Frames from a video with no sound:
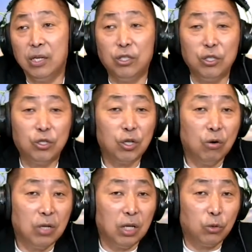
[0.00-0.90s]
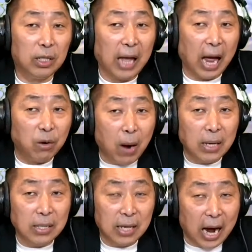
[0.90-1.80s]
以及之后呢对台
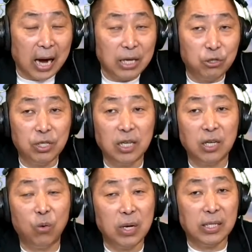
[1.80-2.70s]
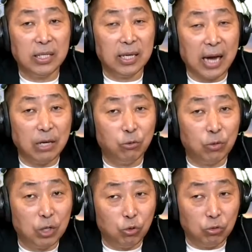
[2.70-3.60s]
湾两岸之间的问题呢该
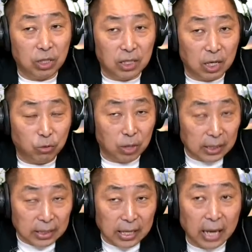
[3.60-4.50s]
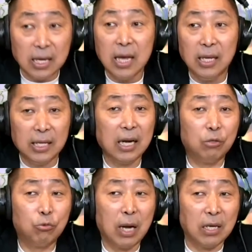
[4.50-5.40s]
如何终极解决的提案，你看
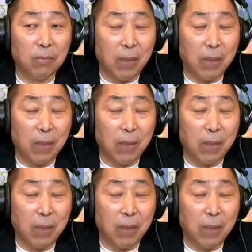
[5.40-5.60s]
得出来呢？